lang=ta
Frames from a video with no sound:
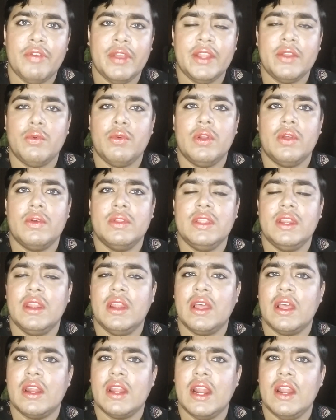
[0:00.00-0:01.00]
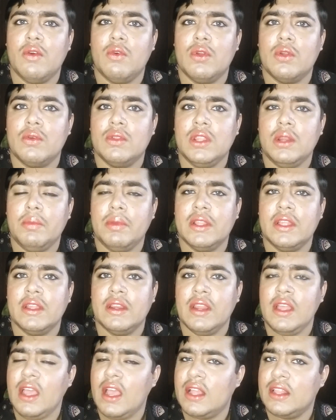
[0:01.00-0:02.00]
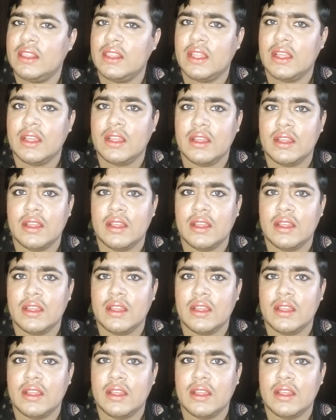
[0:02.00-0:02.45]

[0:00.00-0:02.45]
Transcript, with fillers: எஃபெக்ட் உங்களுக்கு வந்துட்டு இருக்கிறனால உங்களுக்கு வந்துட்டு பார்த்திங்கன்னா அந்த